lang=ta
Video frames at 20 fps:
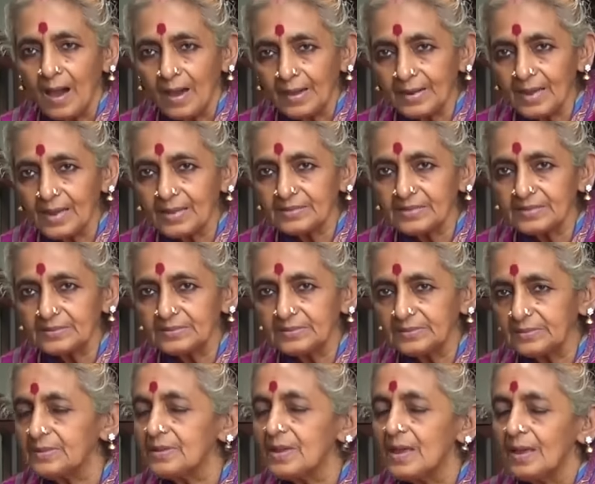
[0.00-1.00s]

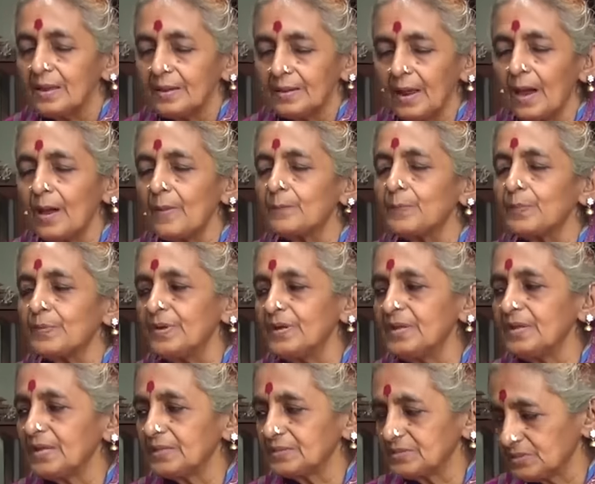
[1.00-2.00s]
ஆராதித்து நாம்
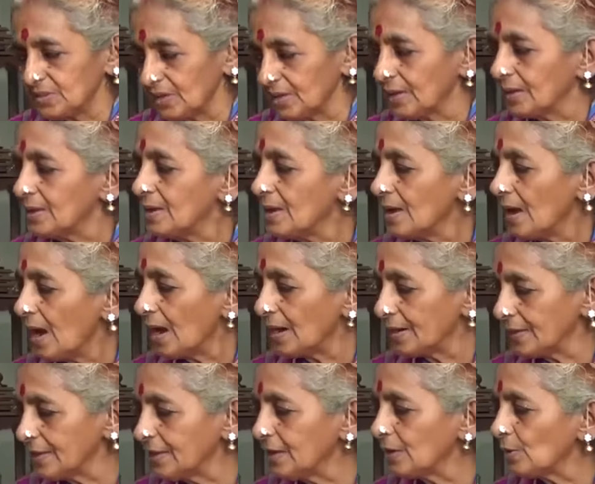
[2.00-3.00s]
புண்ணியத்தை
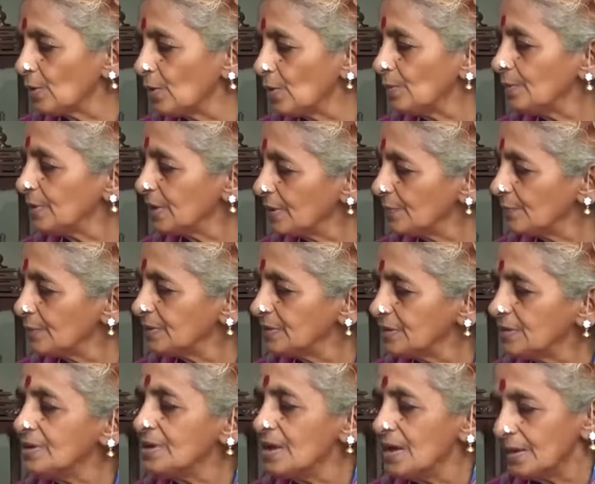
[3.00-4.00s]
அடைகிறோம்
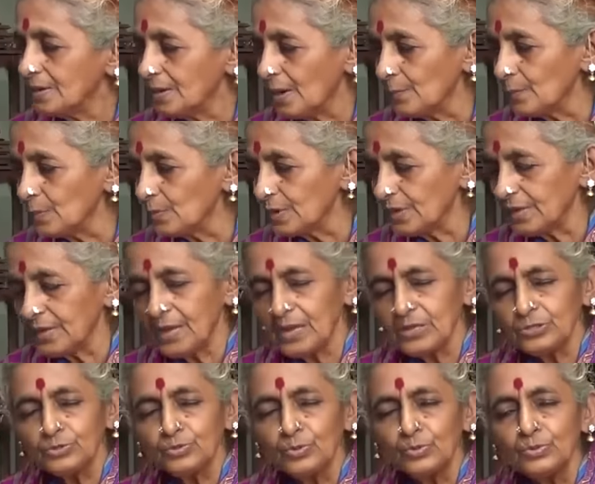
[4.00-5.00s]
என்பது நம்முடைய
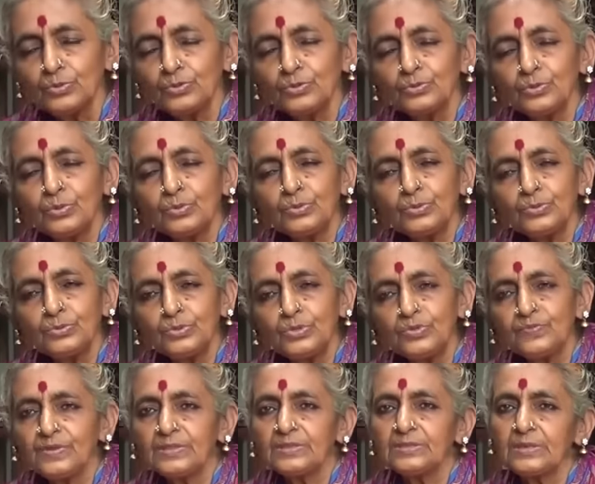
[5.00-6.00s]
தொன்று
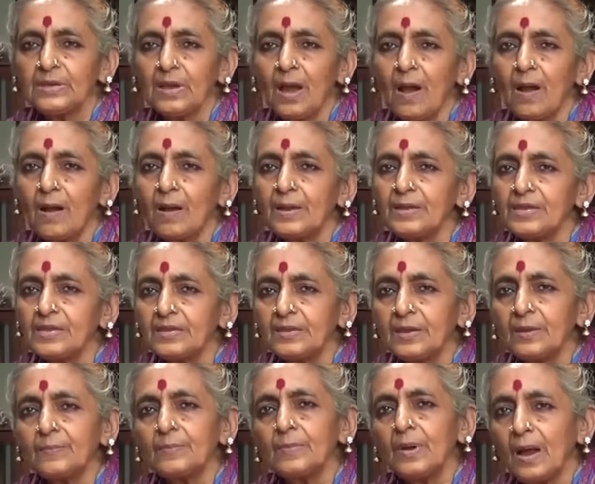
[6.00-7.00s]
தொட்டு வந்த
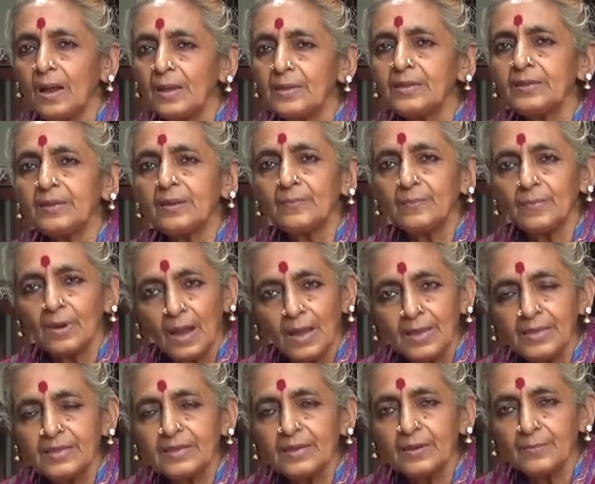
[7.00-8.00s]
ஆயிரம் ஆயிரம்
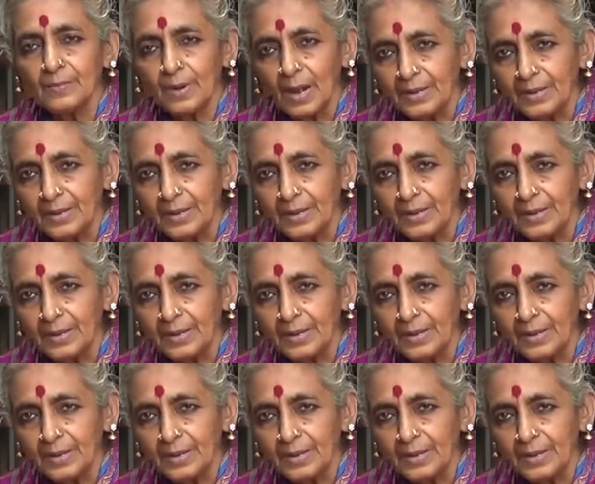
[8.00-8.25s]
ஆயிரம்